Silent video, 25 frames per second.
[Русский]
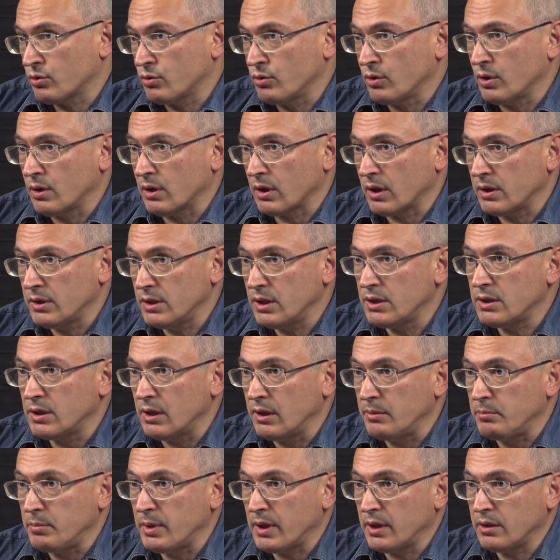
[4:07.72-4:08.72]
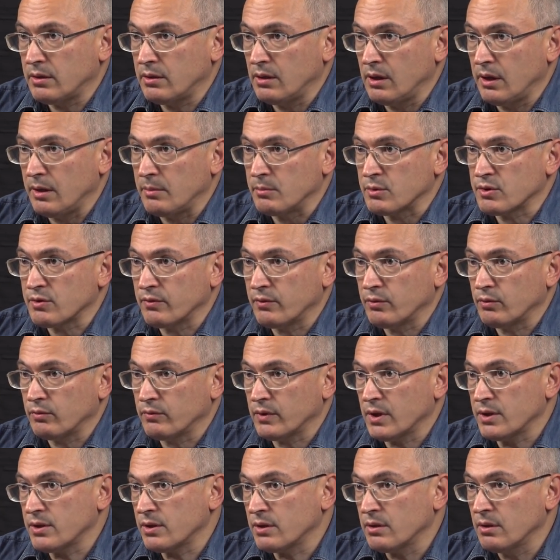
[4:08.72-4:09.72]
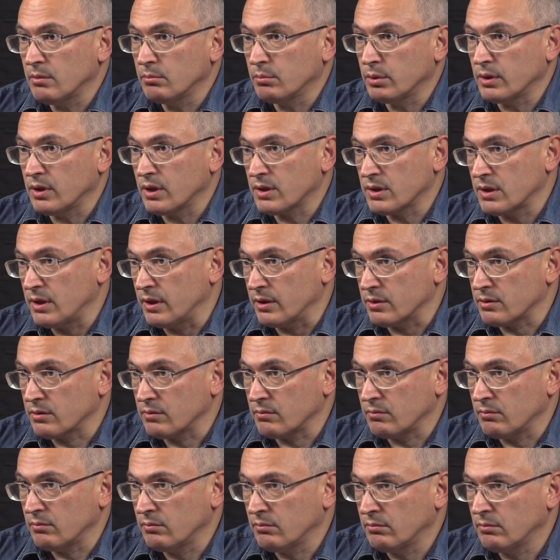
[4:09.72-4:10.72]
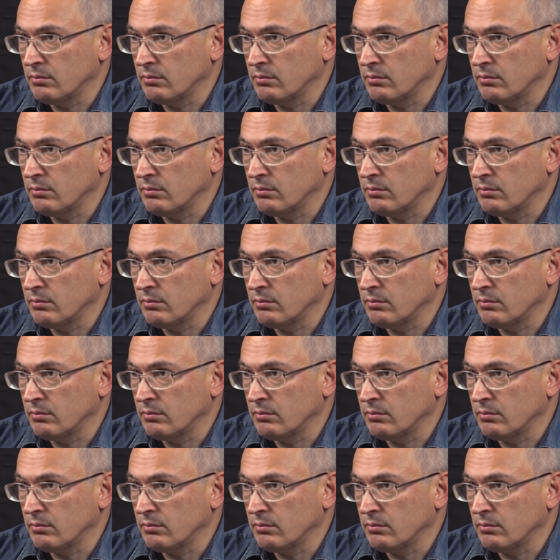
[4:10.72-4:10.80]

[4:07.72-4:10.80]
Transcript: что их родители передали им свою власть по наследству?